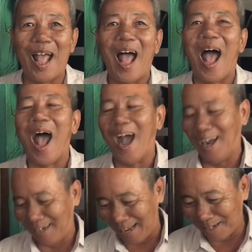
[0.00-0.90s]

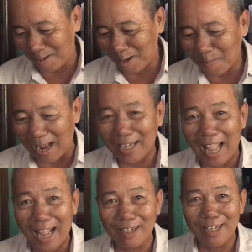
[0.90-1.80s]
ờ đã thôi đó bả
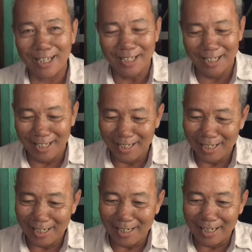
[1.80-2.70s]
gan đó
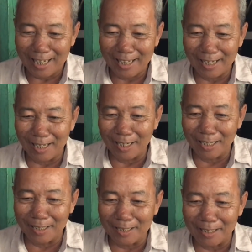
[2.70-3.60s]
cái
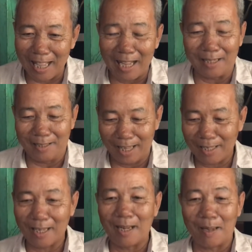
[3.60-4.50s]
ờ, vậy
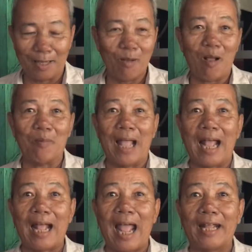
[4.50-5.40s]
chứ nếu không
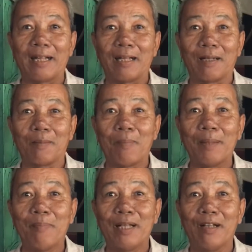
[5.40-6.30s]
ra ai
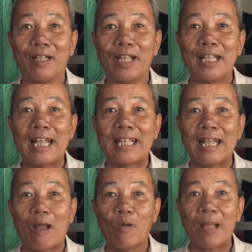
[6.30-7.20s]
mấy mấy người kia nhát
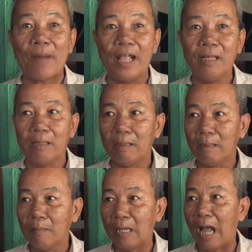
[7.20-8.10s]
nhát đâu dám đi
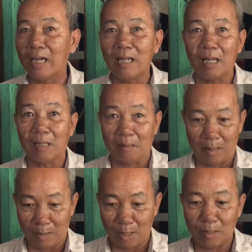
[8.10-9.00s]
dạ. mình ơn
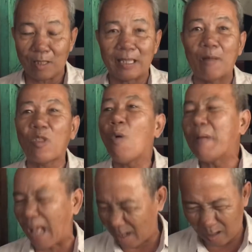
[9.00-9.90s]
theo chú
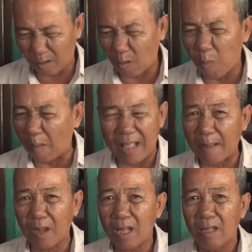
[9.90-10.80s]
bây giờ cũng không dám nữa